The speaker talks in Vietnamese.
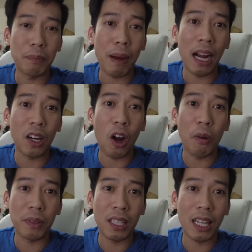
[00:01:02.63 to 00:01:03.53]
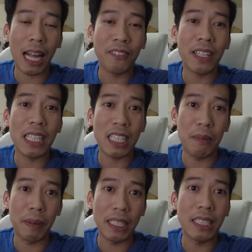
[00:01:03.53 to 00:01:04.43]
mình bận gọn cho nên anh phải đi
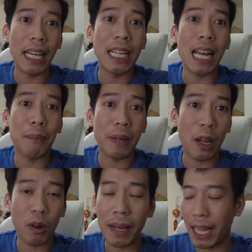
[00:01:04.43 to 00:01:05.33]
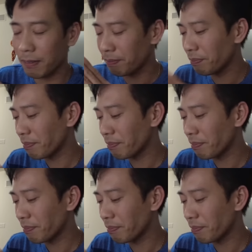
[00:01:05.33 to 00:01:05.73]
về Mỹ để đi làm nail các bạn ha